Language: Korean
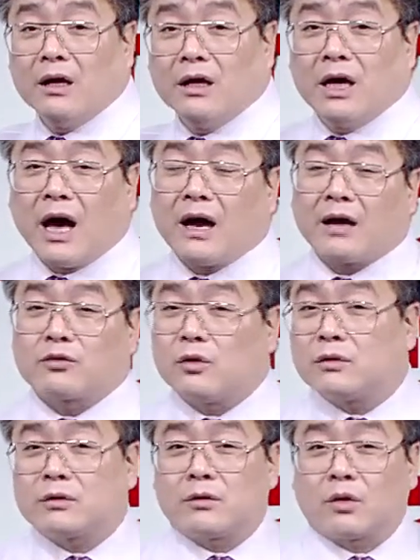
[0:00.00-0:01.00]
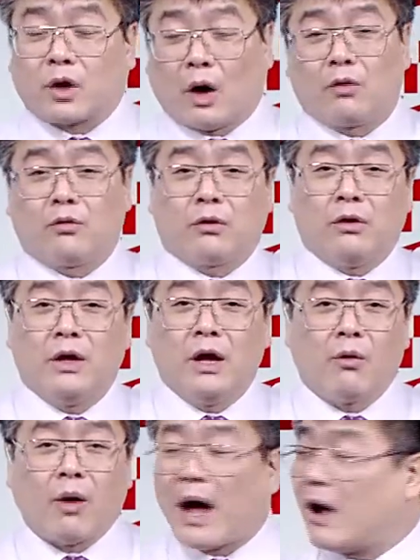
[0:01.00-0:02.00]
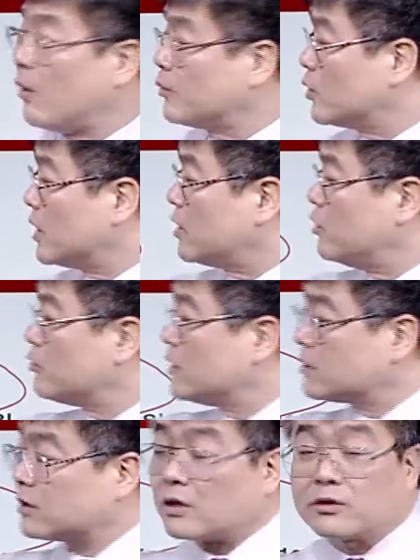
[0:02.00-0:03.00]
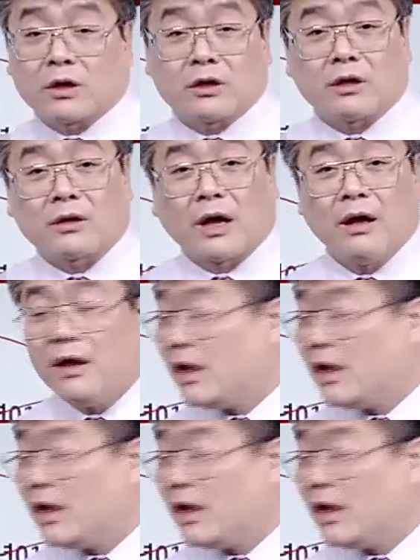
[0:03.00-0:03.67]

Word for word: 이 하나솔루션도 결국은 화학업종의 기준에서 설정이 된다.